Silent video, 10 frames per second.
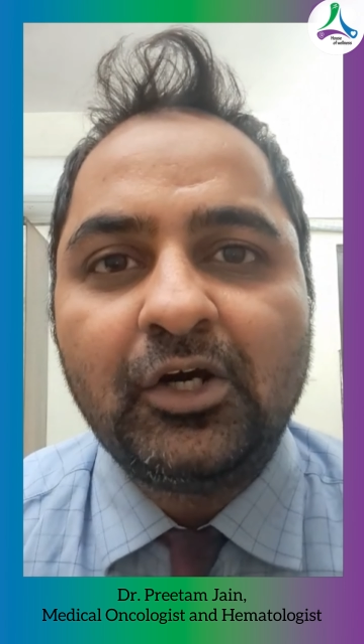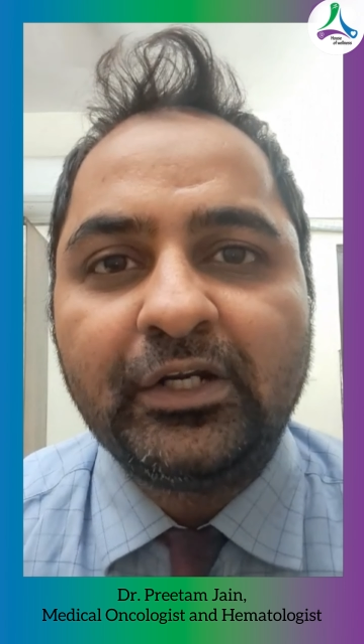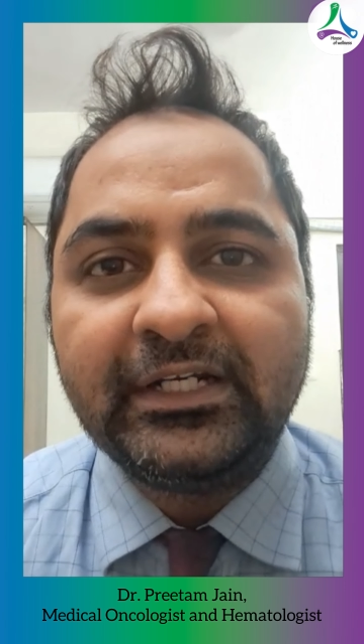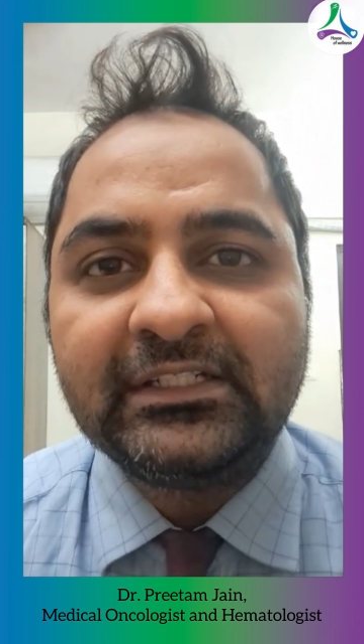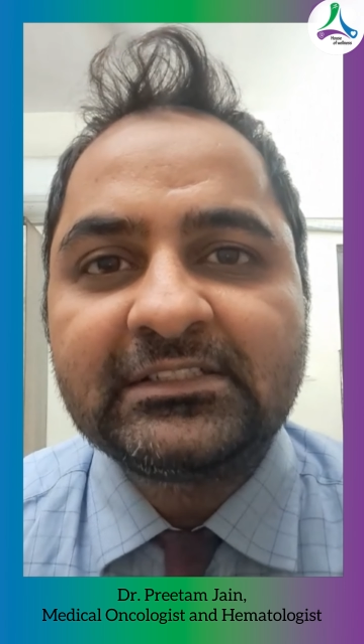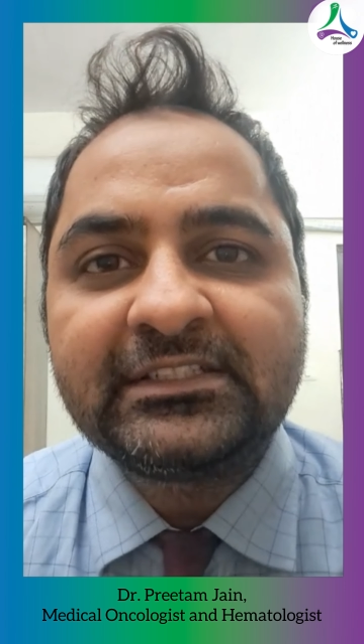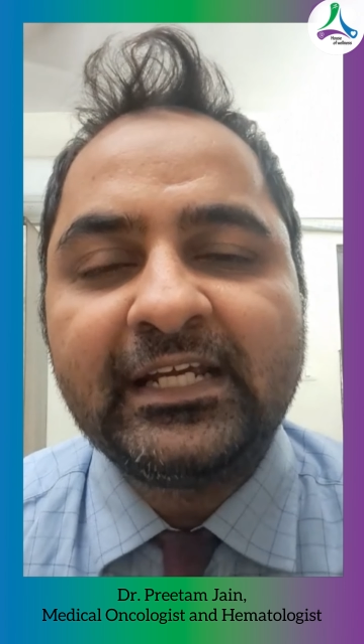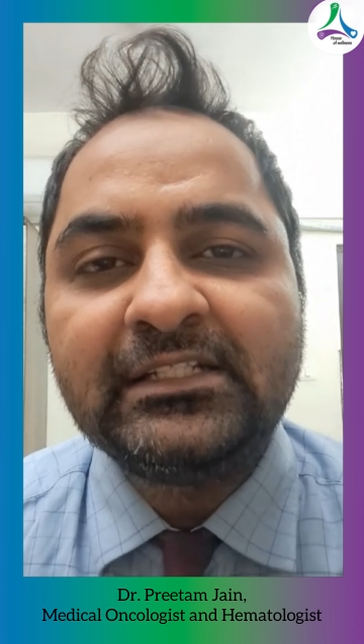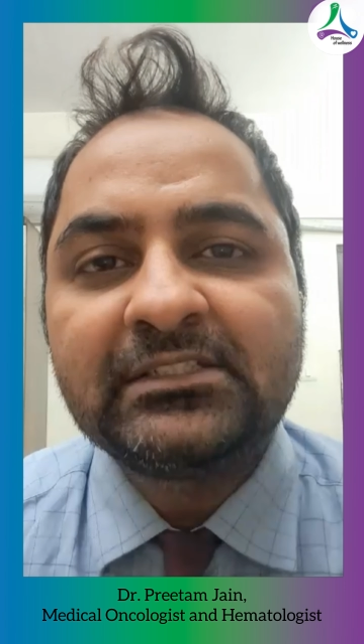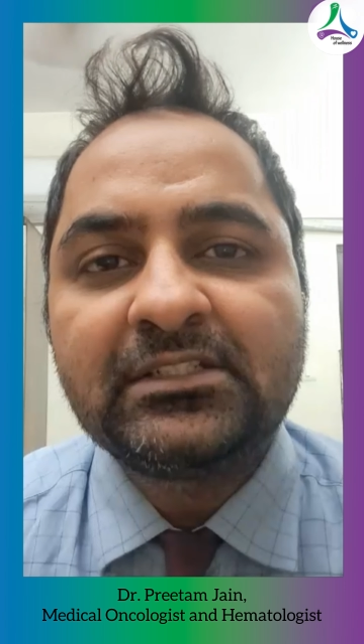और
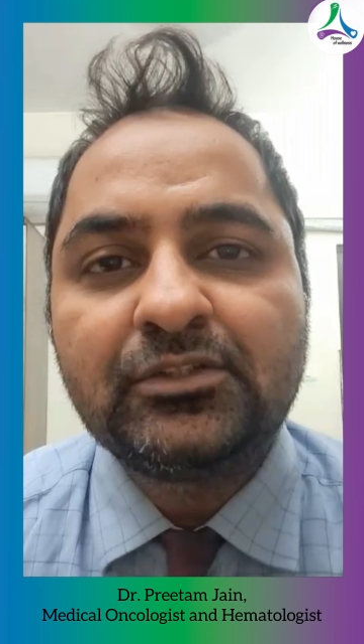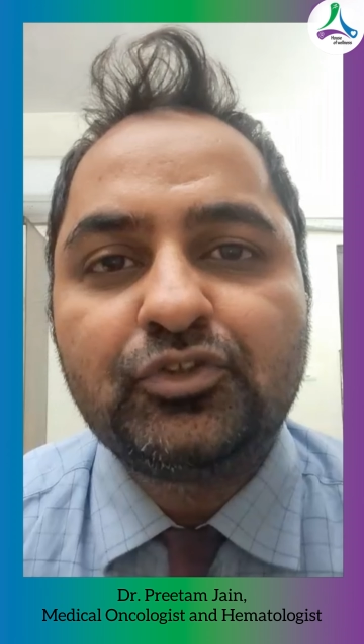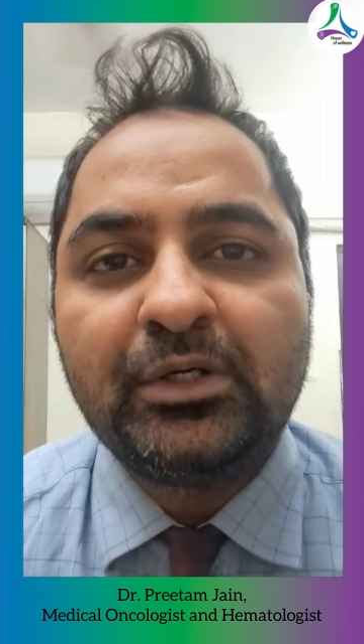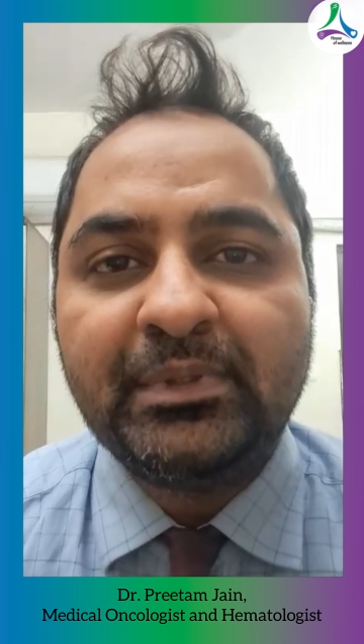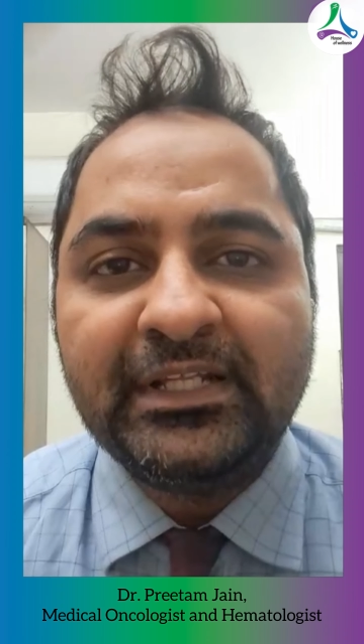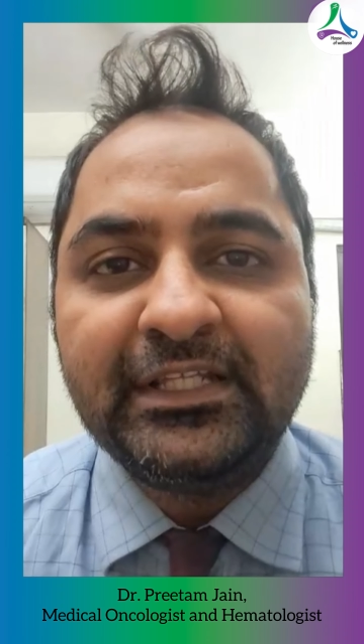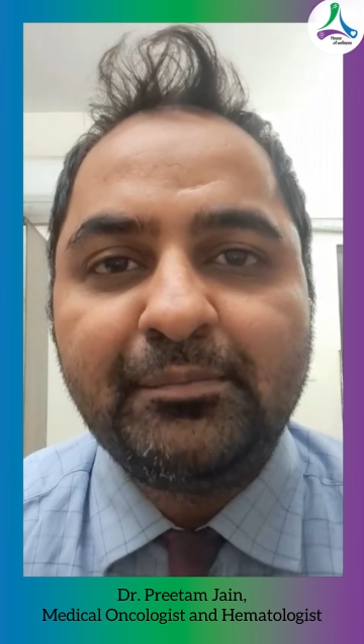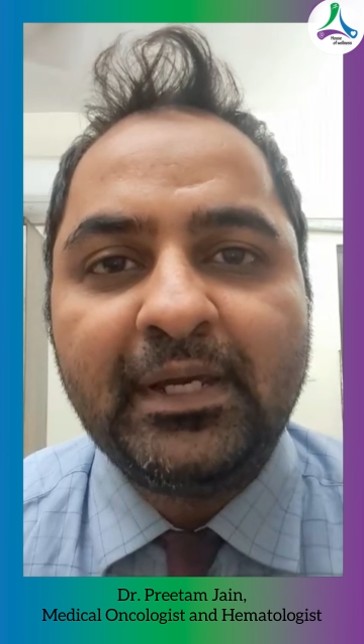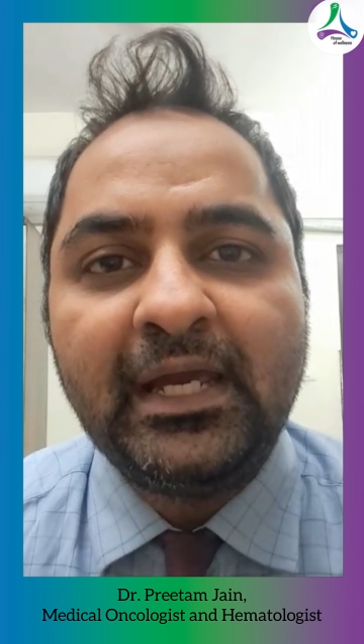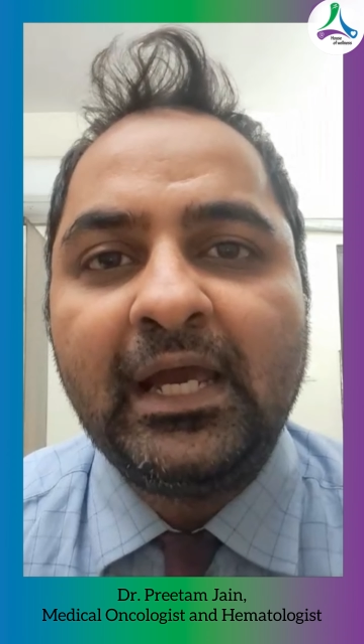इंटेस्टाइंस जो हम हिंदी
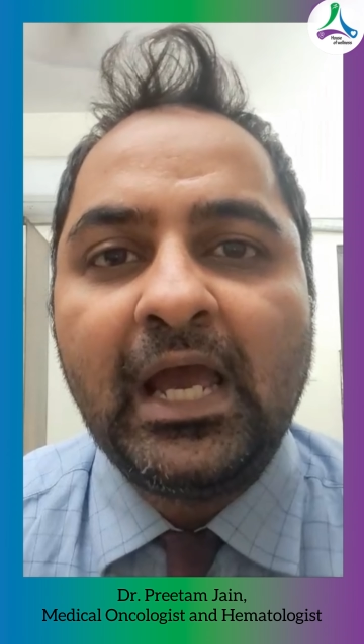में